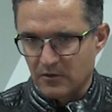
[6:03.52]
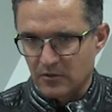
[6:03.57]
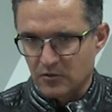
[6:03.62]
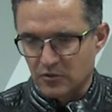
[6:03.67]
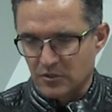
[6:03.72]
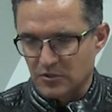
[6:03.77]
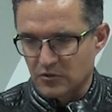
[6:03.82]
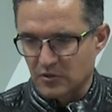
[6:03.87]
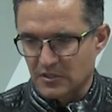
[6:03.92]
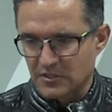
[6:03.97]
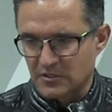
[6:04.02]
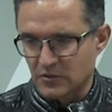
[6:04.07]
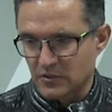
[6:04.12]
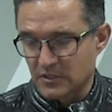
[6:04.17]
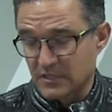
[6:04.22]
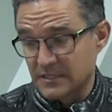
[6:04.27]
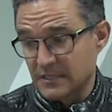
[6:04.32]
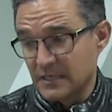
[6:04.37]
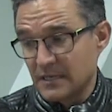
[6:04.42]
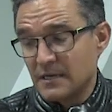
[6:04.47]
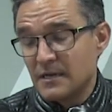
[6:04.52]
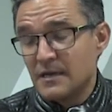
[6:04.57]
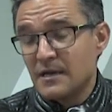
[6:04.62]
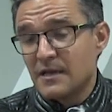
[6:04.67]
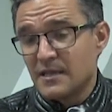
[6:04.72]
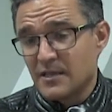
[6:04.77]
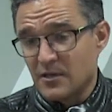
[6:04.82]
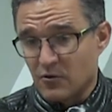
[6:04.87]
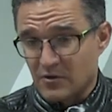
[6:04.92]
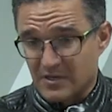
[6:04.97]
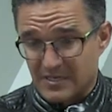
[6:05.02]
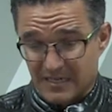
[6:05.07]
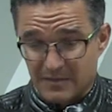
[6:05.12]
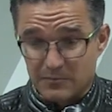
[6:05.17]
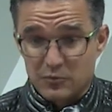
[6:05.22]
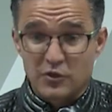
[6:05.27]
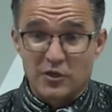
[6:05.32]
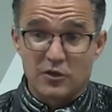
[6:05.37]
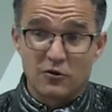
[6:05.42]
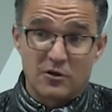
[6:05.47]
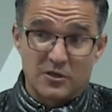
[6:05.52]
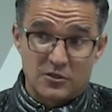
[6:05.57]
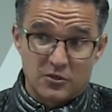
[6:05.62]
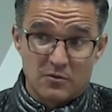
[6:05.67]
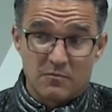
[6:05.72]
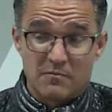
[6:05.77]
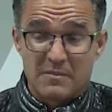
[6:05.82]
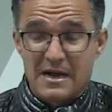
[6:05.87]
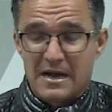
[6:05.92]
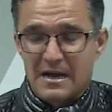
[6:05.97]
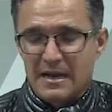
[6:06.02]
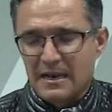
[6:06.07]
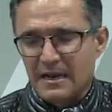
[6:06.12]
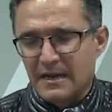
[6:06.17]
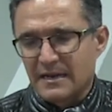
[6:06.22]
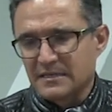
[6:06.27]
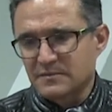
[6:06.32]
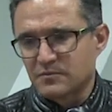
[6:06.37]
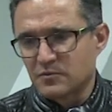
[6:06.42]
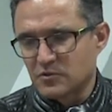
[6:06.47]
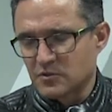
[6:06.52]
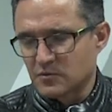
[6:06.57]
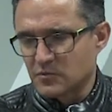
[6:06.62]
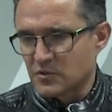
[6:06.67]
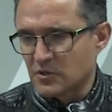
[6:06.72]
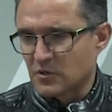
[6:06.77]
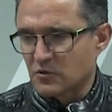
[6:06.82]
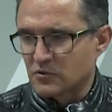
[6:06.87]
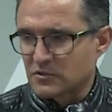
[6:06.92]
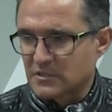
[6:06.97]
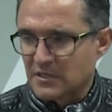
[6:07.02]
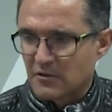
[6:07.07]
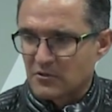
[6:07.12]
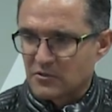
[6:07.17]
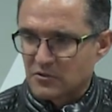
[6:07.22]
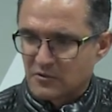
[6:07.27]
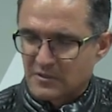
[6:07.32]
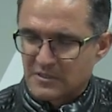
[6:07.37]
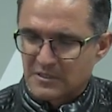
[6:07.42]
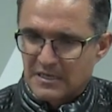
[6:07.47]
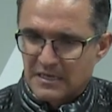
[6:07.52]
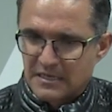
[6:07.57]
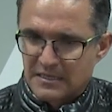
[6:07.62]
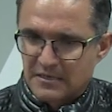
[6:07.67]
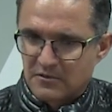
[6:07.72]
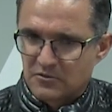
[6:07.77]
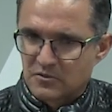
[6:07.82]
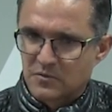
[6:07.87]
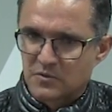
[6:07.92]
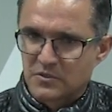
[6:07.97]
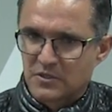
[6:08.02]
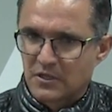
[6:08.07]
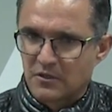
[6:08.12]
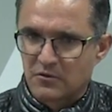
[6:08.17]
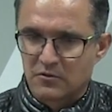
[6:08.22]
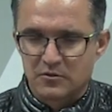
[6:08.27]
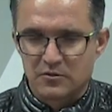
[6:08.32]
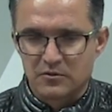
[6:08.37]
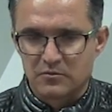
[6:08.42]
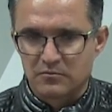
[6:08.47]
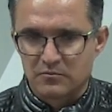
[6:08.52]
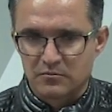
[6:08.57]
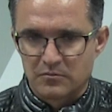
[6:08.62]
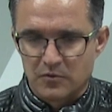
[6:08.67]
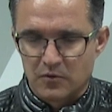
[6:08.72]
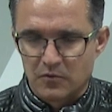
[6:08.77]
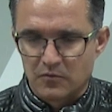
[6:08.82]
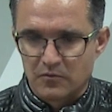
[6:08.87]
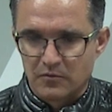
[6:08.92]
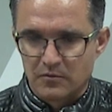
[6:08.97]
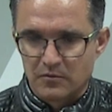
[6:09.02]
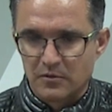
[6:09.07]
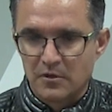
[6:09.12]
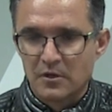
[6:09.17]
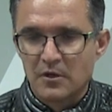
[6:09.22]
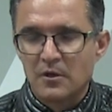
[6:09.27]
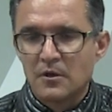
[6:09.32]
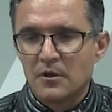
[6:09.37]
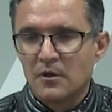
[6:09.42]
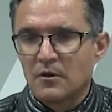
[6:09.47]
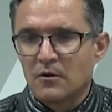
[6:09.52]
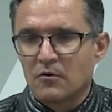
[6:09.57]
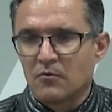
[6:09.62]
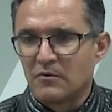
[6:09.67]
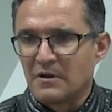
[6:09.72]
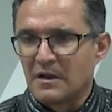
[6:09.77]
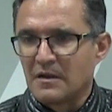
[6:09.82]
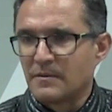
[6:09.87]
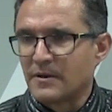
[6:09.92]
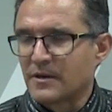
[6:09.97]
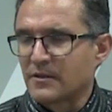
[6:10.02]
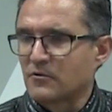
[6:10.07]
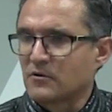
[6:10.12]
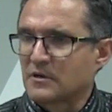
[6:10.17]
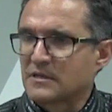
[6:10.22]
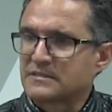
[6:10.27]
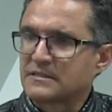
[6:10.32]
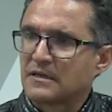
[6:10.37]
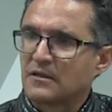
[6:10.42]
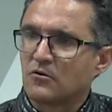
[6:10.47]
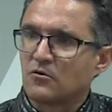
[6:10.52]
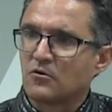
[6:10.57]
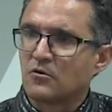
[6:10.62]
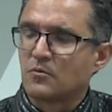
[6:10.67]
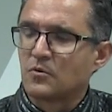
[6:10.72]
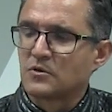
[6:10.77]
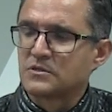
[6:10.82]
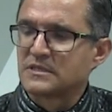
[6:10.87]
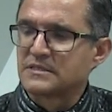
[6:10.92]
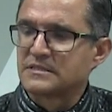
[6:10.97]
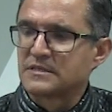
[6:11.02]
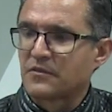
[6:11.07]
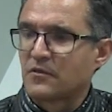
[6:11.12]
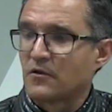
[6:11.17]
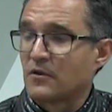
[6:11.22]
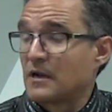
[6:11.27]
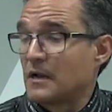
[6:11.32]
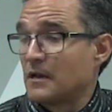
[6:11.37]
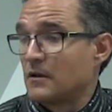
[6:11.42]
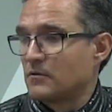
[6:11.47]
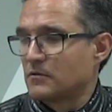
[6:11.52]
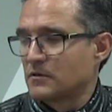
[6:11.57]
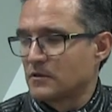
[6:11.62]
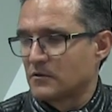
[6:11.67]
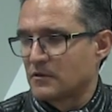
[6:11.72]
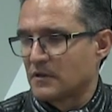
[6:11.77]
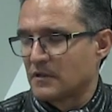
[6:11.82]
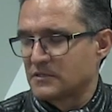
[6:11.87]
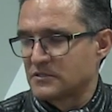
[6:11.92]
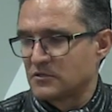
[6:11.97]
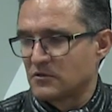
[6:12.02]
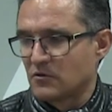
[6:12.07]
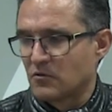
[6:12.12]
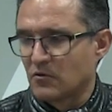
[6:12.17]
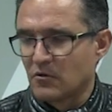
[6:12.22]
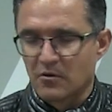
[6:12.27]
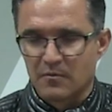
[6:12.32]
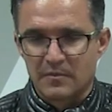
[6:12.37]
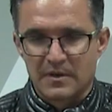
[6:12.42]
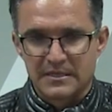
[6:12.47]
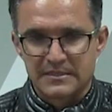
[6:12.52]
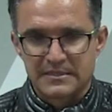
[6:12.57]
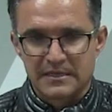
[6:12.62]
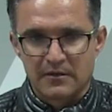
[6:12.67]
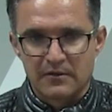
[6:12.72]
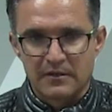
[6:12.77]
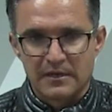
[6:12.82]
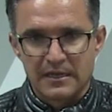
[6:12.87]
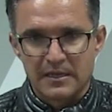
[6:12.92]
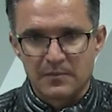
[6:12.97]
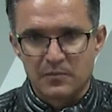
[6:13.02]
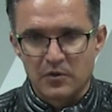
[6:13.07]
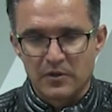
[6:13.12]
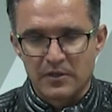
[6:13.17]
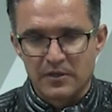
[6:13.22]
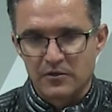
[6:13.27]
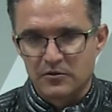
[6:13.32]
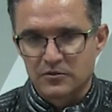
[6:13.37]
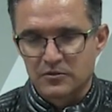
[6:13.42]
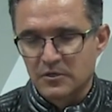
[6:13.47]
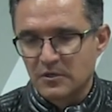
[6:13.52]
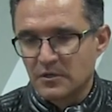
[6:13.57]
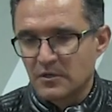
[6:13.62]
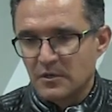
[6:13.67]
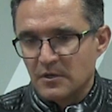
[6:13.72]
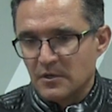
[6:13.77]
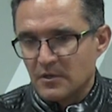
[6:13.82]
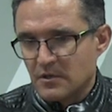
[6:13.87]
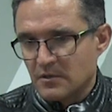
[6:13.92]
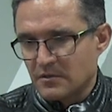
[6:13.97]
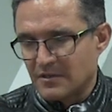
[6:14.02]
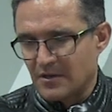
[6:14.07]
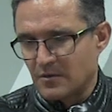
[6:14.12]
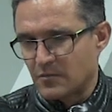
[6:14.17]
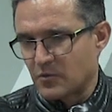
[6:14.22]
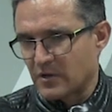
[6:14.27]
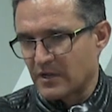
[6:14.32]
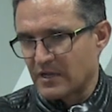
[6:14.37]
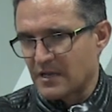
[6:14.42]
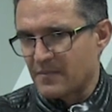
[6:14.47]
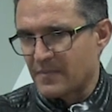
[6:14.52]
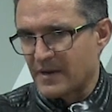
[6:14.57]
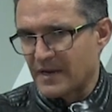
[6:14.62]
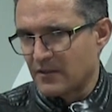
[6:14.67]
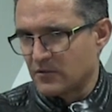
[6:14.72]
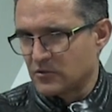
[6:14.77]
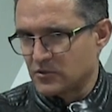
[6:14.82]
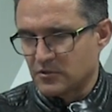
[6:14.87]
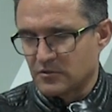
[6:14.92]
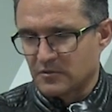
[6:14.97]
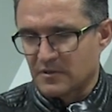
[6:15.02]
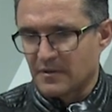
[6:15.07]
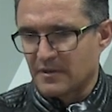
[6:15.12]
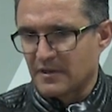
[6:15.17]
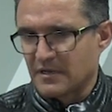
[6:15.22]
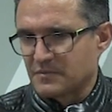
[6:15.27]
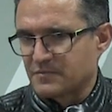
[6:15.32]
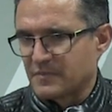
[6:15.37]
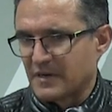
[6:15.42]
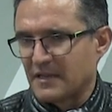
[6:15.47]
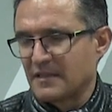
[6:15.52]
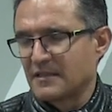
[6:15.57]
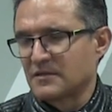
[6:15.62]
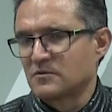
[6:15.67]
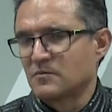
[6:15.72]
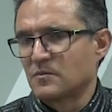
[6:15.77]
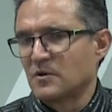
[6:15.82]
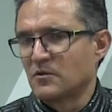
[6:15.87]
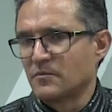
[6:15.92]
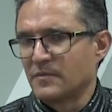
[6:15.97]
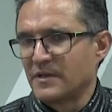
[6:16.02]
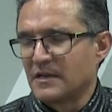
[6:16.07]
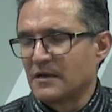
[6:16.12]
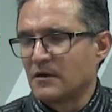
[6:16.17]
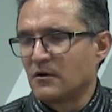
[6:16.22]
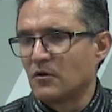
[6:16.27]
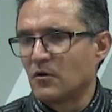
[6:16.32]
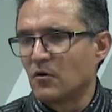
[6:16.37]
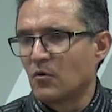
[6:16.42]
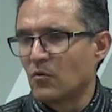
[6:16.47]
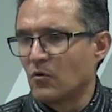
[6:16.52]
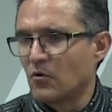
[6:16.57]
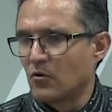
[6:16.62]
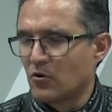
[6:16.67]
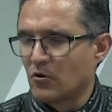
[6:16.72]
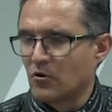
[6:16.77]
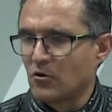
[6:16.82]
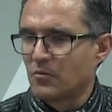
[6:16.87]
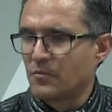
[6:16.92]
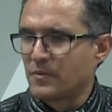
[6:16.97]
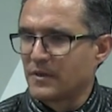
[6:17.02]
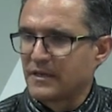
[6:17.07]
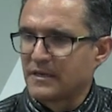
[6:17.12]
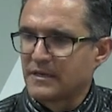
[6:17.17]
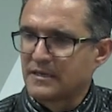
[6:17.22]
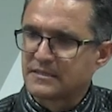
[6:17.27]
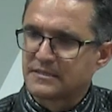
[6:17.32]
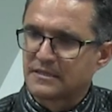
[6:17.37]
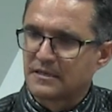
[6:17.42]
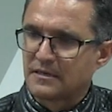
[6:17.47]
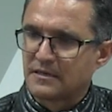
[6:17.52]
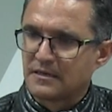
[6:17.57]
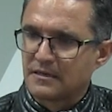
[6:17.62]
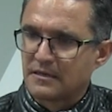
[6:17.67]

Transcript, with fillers: en otras ocasiones. Y aunque sí que hemos tenido ocasiones más claras, pues nos hemos encontrado ocasiones claras que nos hemos tenido con un, Alberto que ha estado pues, sensacional. ¿no? Creo que ha sido el jugador más destacado del equipo de ellos, ya no porque haya parado, sino también las paradas, como ha dominado el juego, los pies,